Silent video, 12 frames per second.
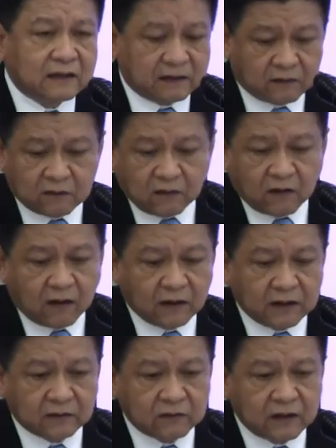ถ้าเขาขอ
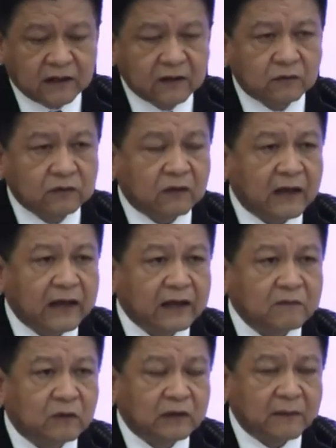เรื่องนู้นเรื่องนี้คุณต้องให้
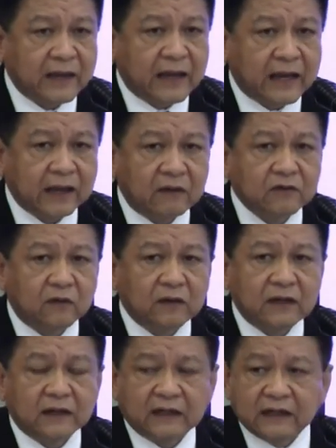เขาหมดถ้าไม่ให้เขายก
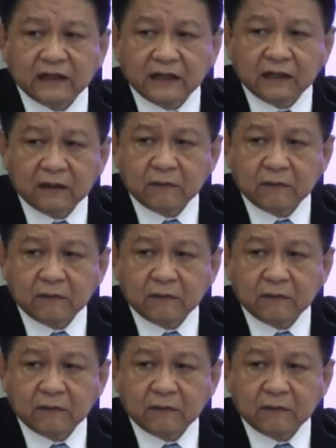เลิกได้ทันที